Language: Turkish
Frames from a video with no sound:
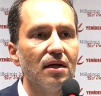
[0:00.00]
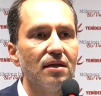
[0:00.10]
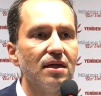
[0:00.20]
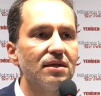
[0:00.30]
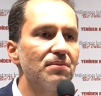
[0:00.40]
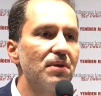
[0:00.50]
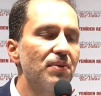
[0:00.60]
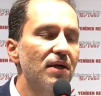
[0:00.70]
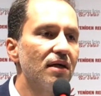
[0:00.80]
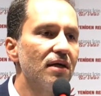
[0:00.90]
Ne zaman
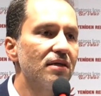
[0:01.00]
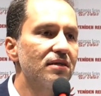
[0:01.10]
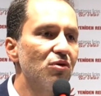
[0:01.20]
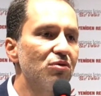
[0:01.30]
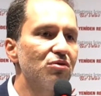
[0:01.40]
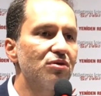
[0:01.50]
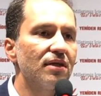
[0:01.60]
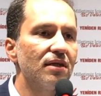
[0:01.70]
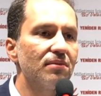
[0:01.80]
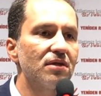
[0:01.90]
para lazım olduysa
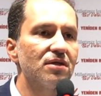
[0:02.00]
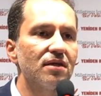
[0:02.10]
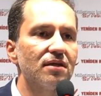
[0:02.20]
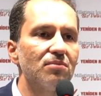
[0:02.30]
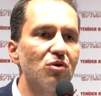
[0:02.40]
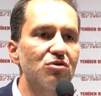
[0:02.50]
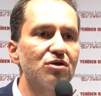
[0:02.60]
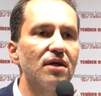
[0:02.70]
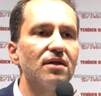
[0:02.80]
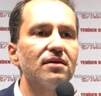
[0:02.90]
git dışarıdan borç
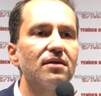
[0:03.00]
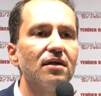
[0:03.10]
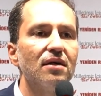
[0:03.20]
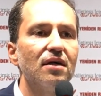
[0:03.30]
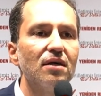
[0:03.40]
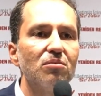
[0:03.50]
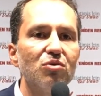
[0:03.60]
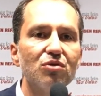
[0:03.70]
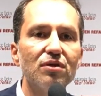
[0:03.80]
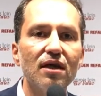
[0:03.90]
al.
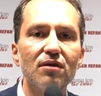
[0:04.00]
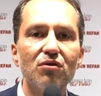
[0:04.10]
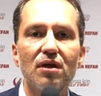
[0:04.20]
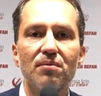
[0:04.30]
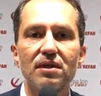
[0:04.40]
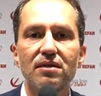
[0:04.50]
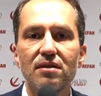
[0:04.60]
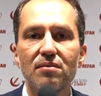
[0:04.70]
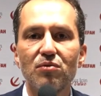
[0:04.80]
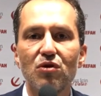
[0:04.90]
Bunun geri
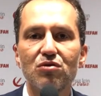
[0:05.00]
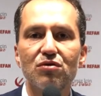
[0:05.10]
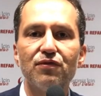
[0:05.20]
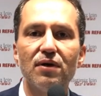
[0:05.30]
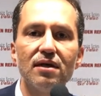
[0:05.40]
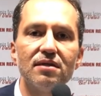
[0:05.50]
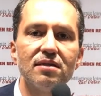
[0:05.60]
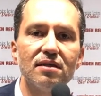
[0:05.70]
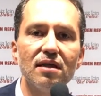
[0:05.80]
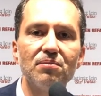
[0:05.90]
ödemesini, borcun
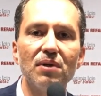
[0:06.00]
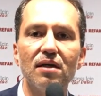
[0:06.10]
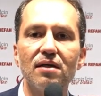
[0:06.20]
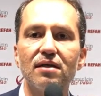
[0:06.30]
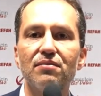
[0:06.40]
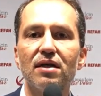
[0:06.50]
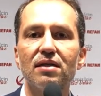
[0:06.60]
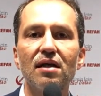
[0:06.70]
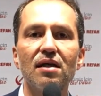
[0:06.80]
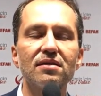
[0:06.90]
faizini de millete
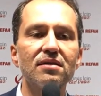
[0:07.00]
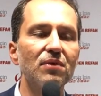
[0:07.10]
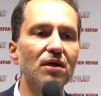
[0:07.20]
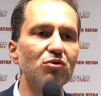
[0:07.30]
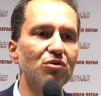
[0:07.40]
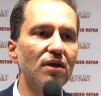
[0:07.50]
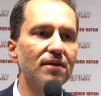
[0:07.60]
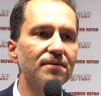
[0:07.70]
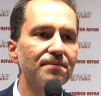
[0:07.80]
vergiyle, zamla yükle.